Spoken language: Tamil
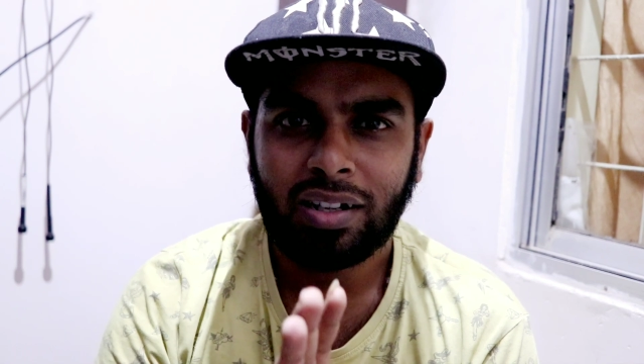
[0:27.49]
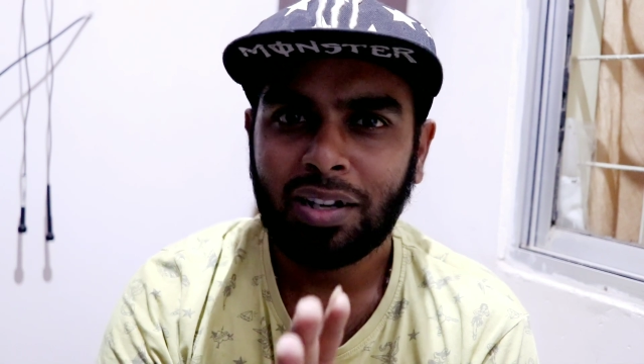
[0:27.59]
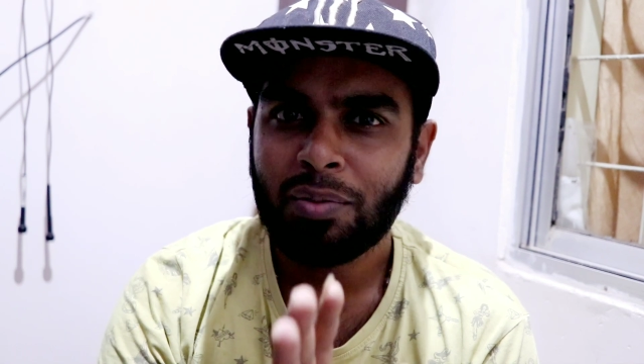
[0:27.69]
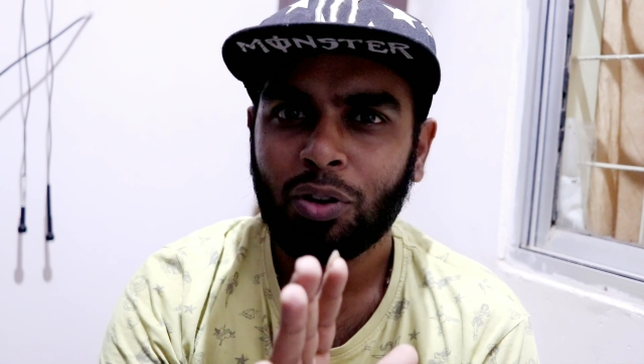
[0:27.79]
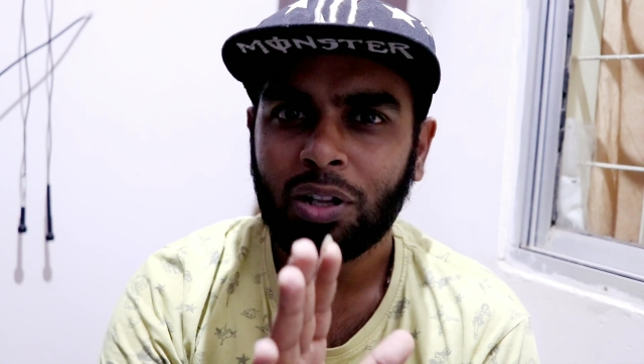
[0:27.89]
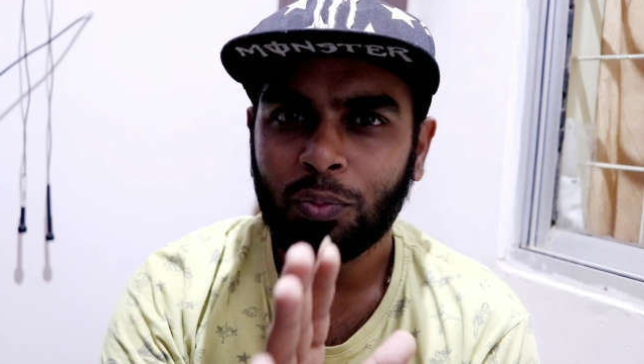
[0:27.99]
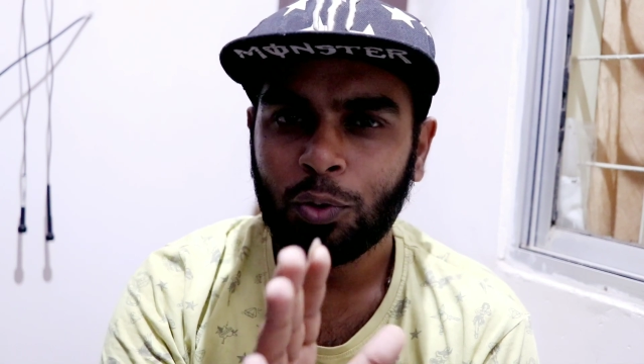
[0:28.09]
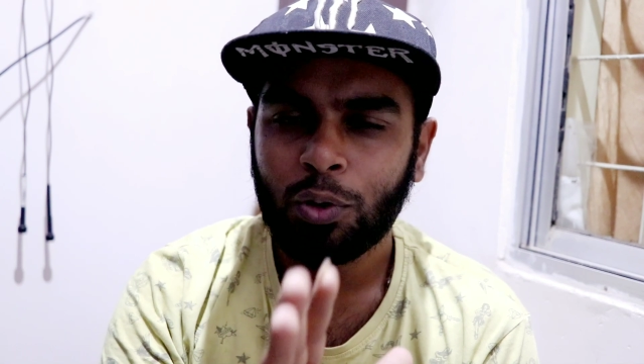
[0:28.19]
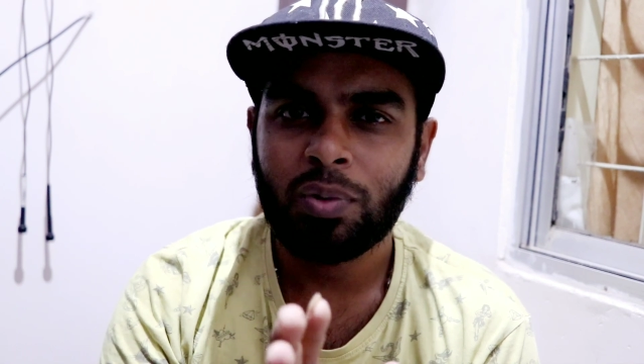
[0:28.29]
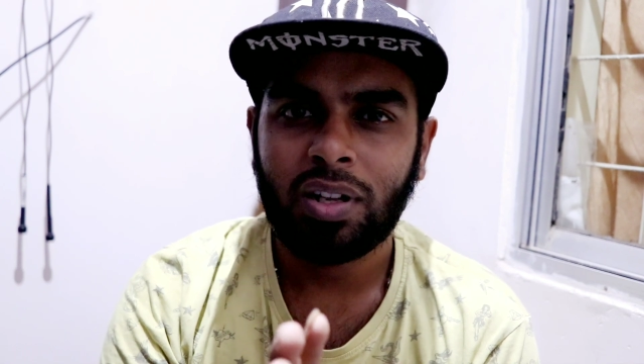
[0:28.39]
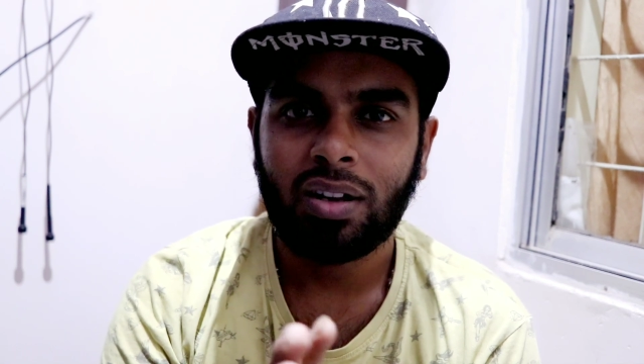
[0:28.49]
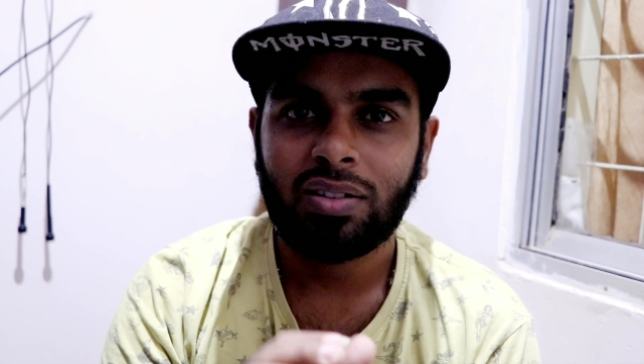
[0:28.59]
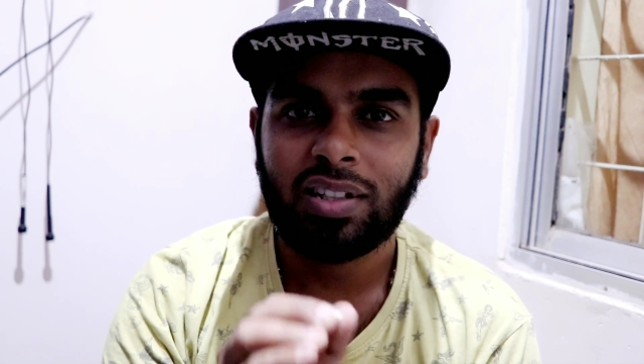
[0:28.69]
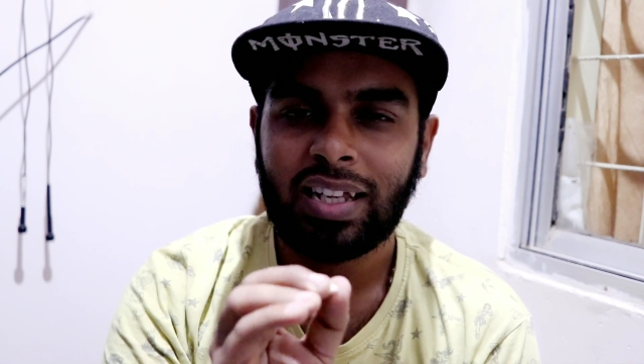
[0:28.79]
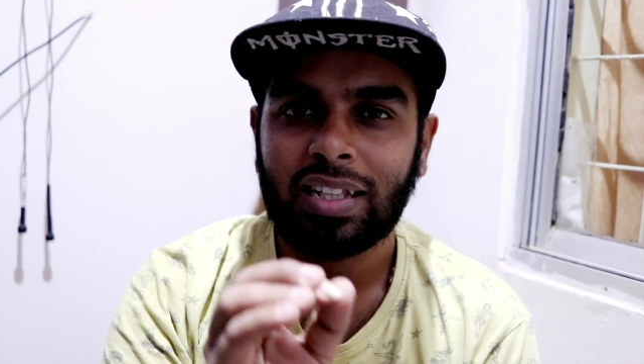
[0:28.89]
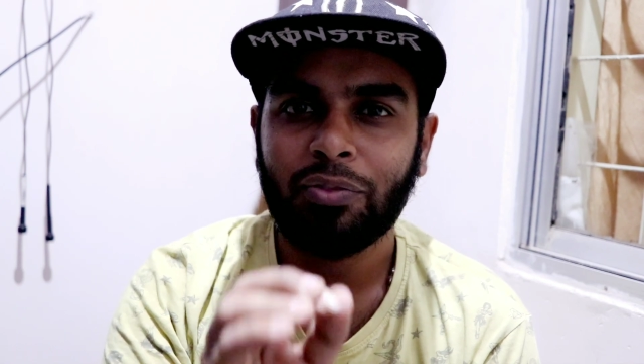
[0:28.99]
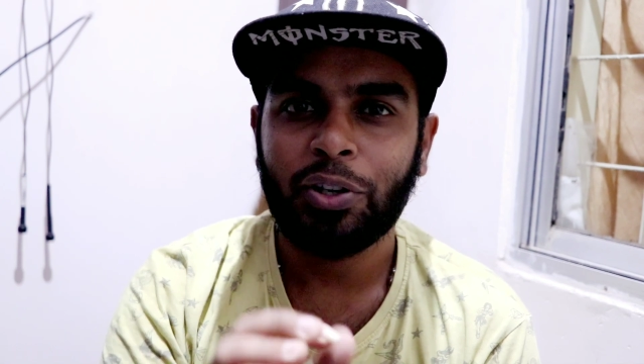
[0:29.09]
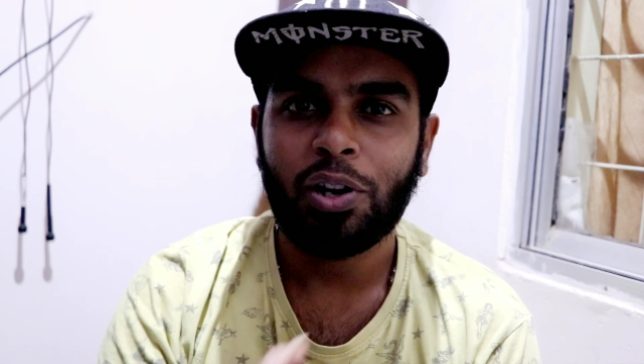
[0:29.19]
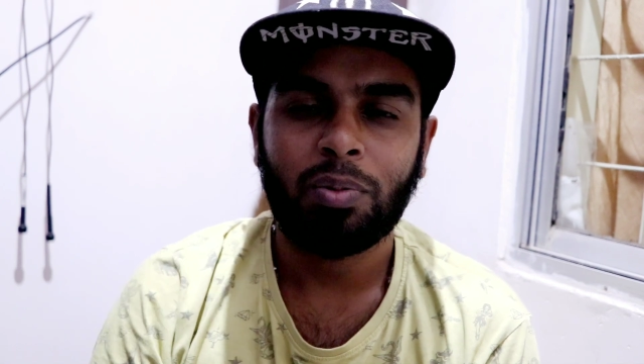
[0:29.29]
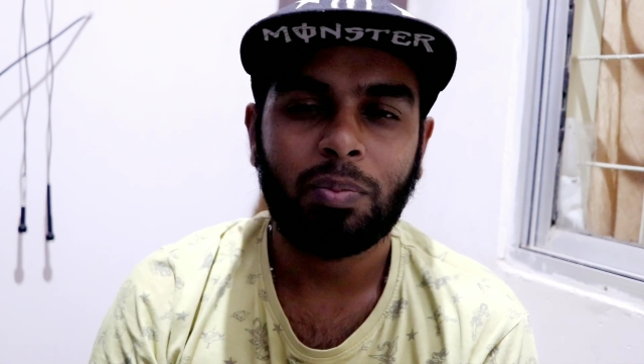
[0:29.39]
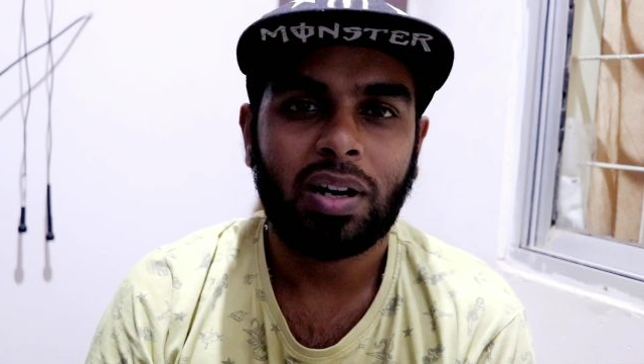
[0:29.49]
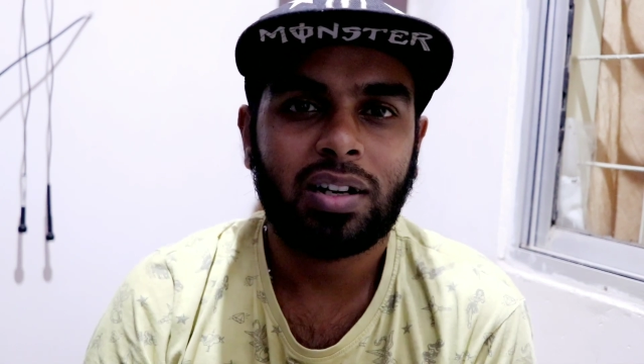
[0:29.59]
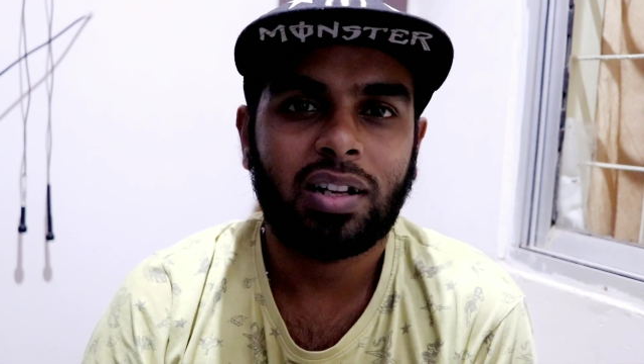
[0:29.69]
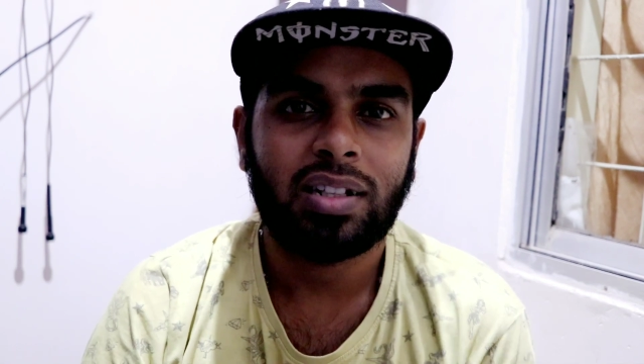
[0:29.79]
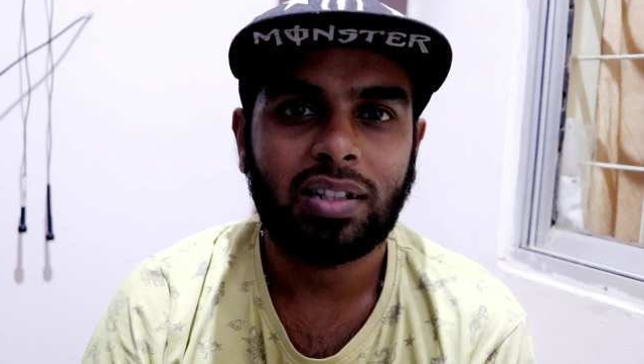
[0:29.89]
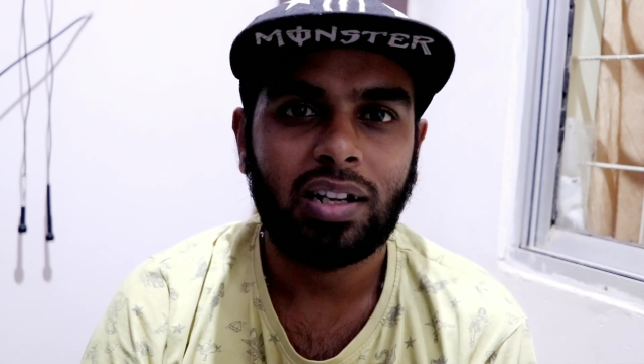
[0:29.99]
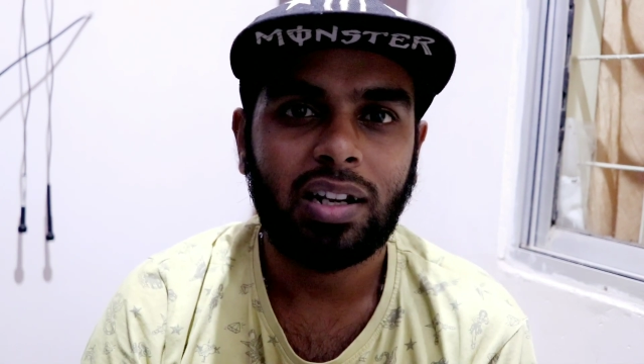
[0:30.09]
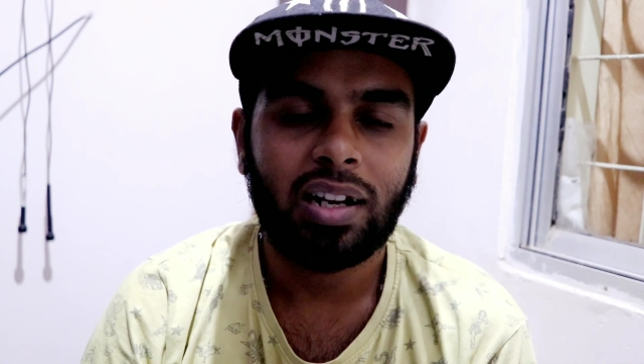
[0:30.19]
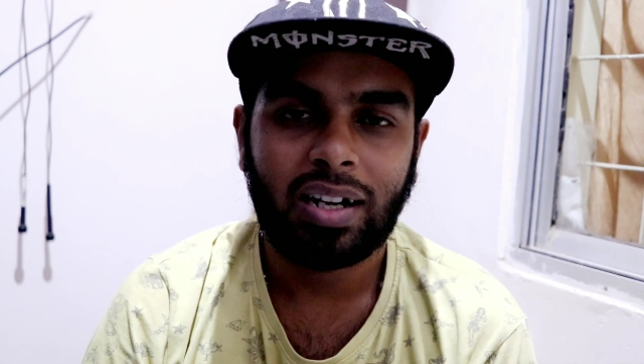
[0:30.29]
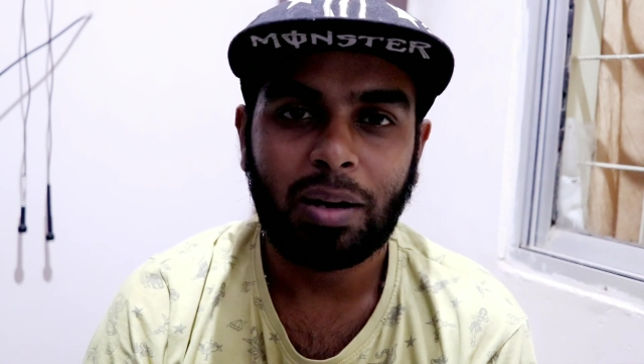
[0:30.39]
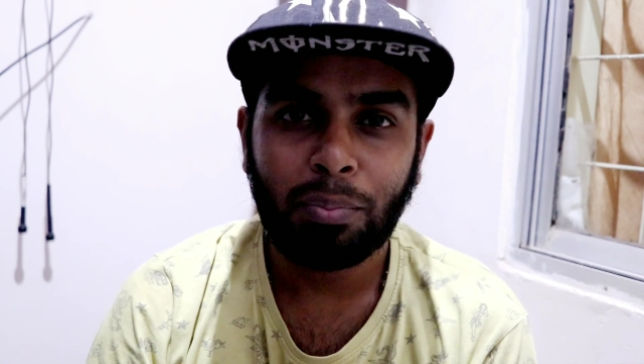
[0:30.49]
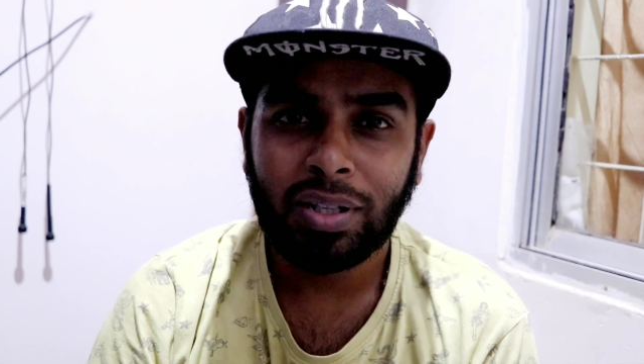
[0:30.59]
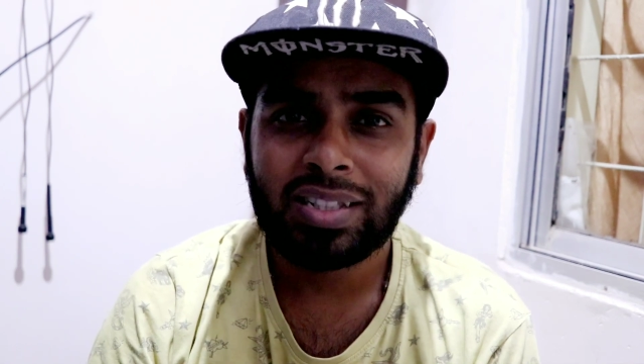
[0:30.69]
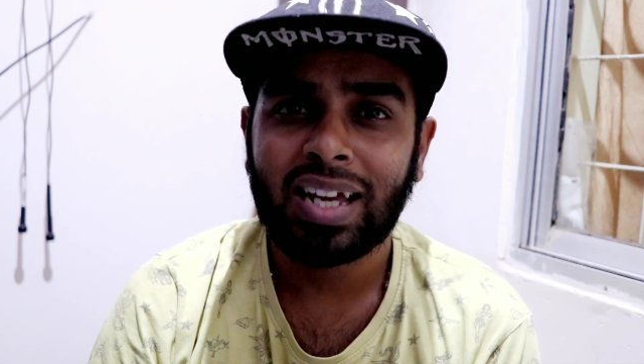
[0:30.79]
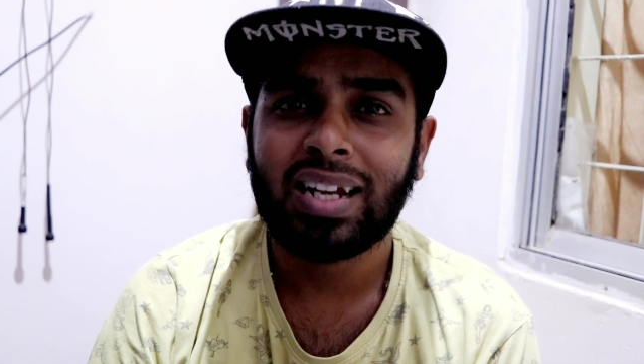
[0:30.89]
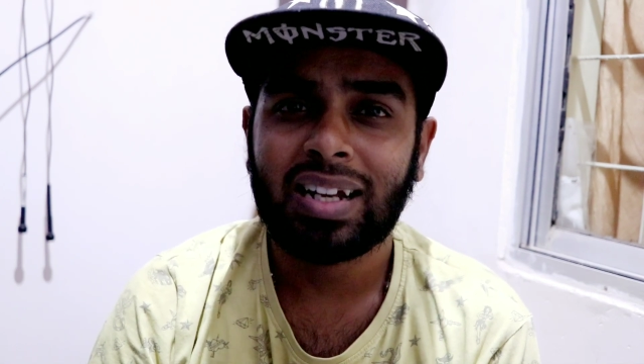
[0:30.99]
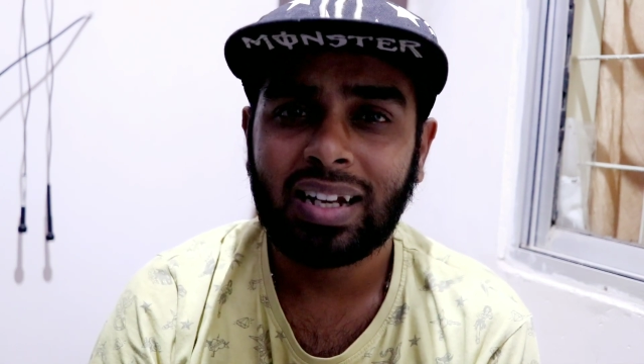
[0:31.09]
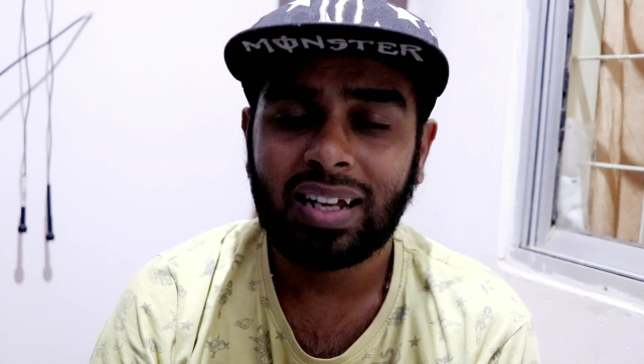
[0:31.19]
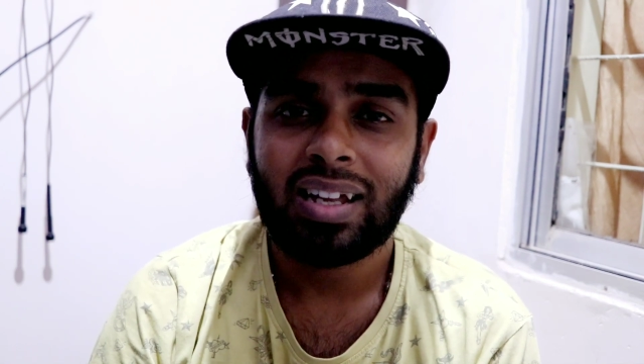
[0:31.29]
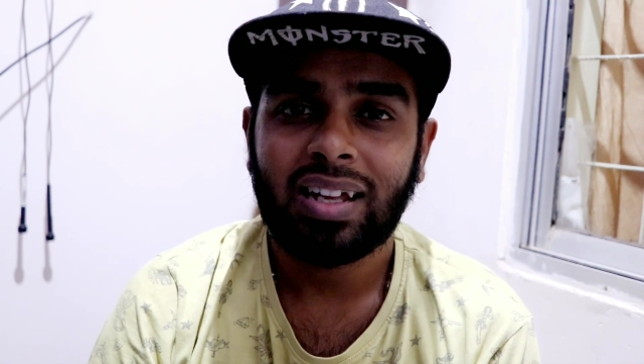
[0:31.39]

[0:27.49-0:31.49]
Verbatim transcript: ஏர்லி மார்னிங் மூணு மணி ஆகுது நீங்கள் இந்த வீடியோ அப்போ பார்க்குறீங்கன்னு தெரியல நம்ம சேனலில்